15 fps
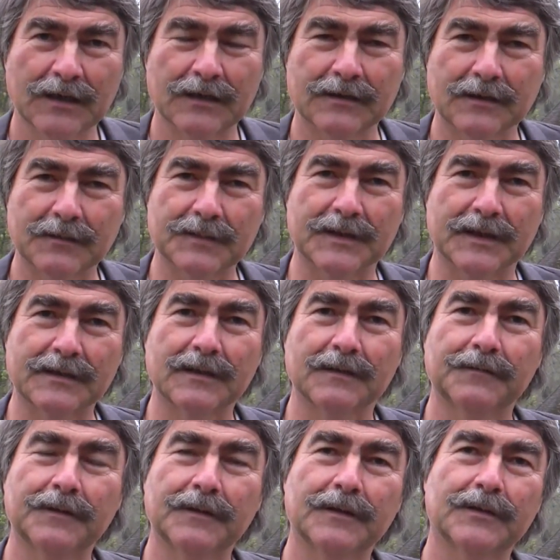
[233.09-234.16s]
Es gibt sehr,
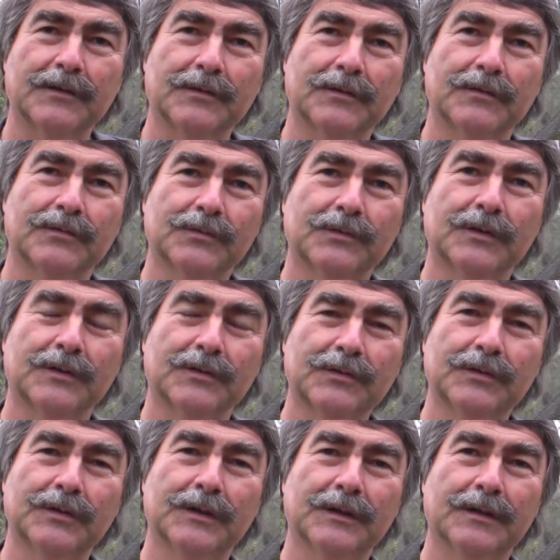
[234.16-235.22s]
sehr viele gute
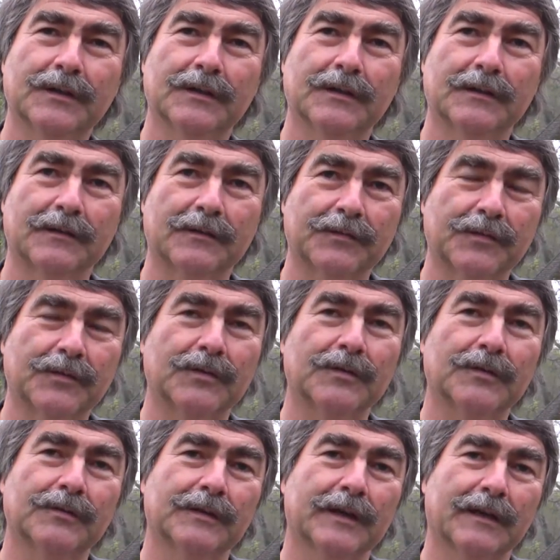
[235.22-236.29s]
Gründe äh,
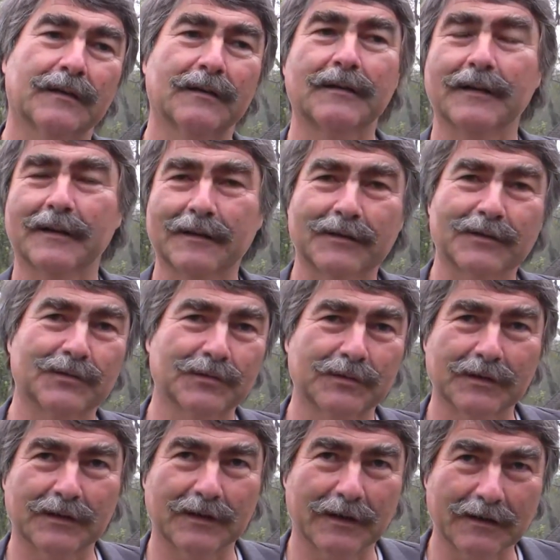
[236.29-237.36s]
dafür und eigentlich keinen
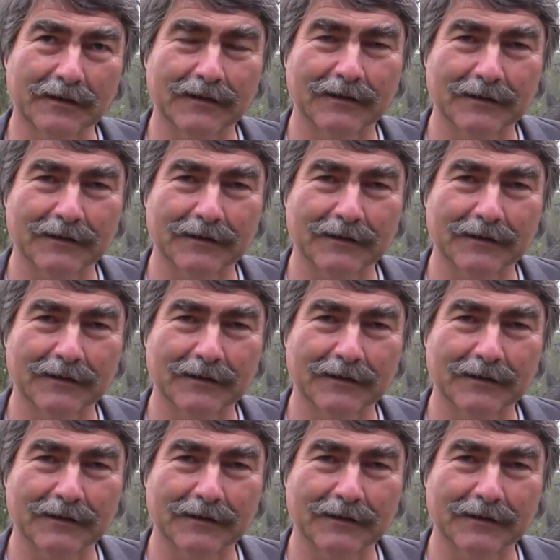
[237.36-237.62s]
Grund dagegen.